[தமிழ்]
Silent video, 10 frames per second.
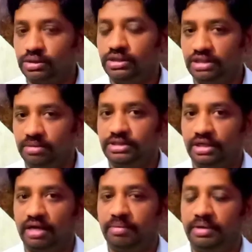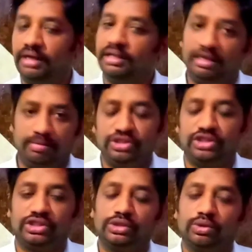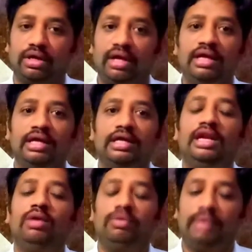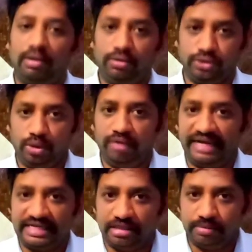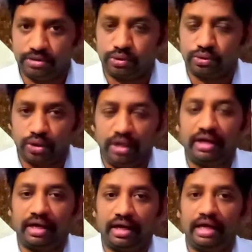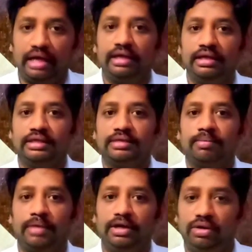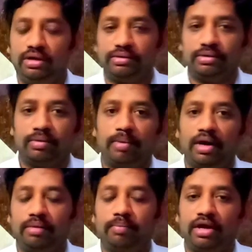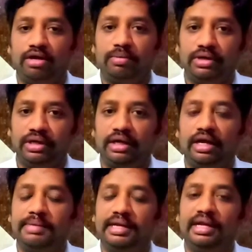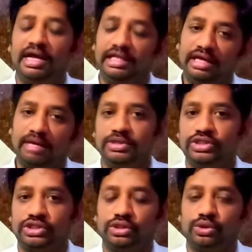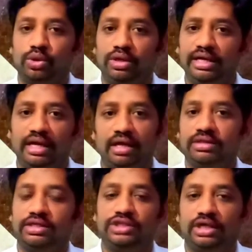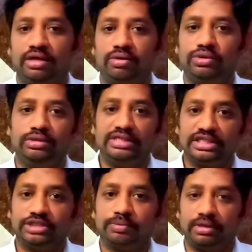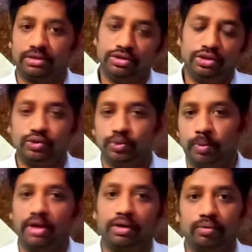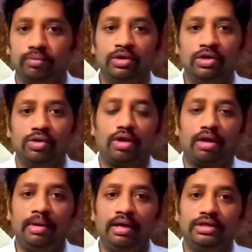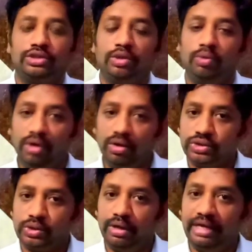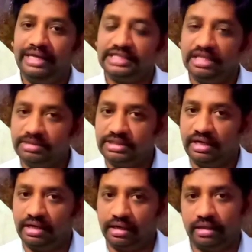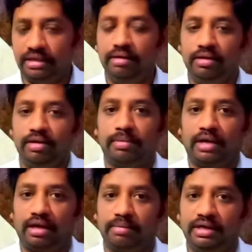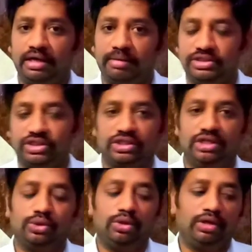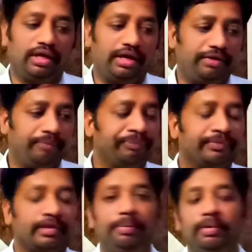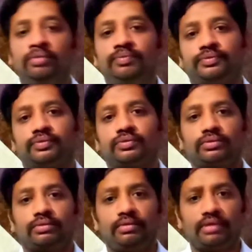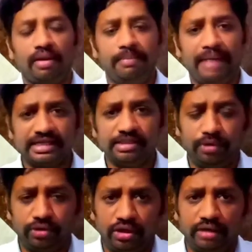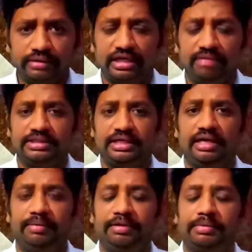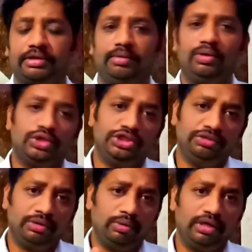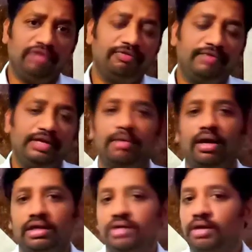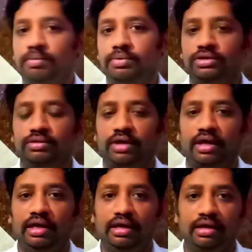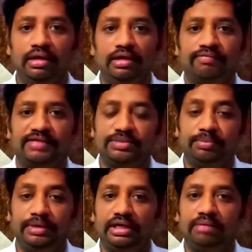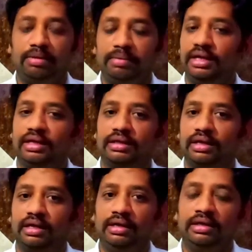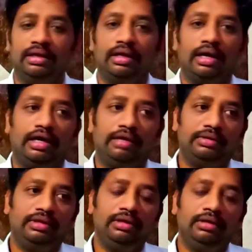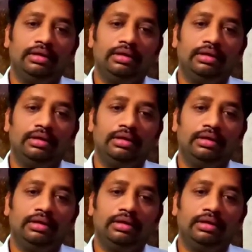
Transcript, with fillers: சொல்கிற சிலபஸ் இருக்குது அப்படிங்கிறத கமெண்ட் செக்ஷனில் சொல்லுங்கள் இல்லை ஒருவேளை உங்கள் ஸ்கூலில் வேறு சிலபஸ் சொல்லியிருக்காங்க பர்டிகுலர் பார்ட் பார்ட் மட்டும் இருக்குது அப்படின்னா அதையும் கமெண்ட் செக்ஷனில் சொல்லுங்கள் எல்லாரும் தெரிஞ்சுக்கலாம் கொஞ்சம் டிஸ்கஸ் பண்ணுறதுக்கும் யூஸ்ஃபுல்லாக இருக்கும் ஓகேவா ஸோ உங்கள் ஸ்கூலில் சிலபஸ் என்னன்றதை மறக்காமல் கமெண்ட் செக்ஷனில் சொல்லுங்கள் ரைட் இப்போது மேக்ஸை பொறுத்த வரைக்கும் சிலபஸ் என்ன அப்படின்னு பார்த்தோம்னா கொஷின் வந்து உங்களுக்கு ஃபிஃப்டி மார்க்குக்கு வரப்போகுது ஓகேங்களா ஃபஸ்ட் மிட் டம் அப்படிங்கிறதுனால ஆனால் வந்து